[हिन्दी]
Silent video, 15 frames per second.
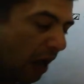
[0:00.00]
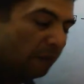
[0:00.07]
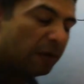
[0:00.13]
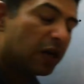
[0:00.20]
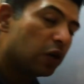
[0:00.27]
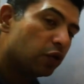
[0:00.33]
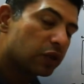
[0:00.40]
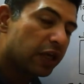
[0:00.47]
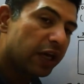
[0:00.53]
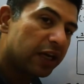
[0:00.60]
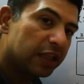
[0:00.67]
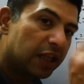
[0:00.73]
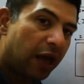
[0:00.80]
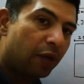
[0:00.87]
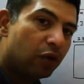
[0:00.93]
हैमर यूज किया
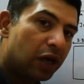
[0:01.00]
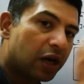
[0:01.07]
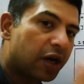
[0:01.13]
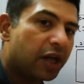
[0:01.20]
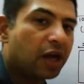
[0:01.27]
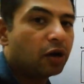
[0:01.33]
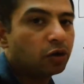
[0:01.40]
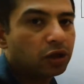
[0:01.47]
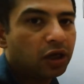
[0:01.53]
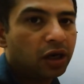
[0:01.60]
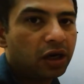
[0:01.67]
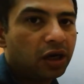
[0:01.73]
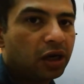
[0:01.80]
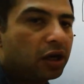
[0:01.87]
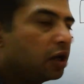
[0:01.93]
जाता है वो लकड़ी का होता है
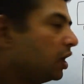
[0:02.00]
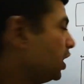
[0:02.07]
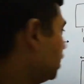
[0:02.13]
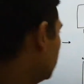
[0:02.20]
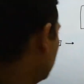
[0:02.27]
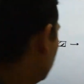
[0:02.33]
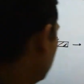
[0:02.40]
ठीक है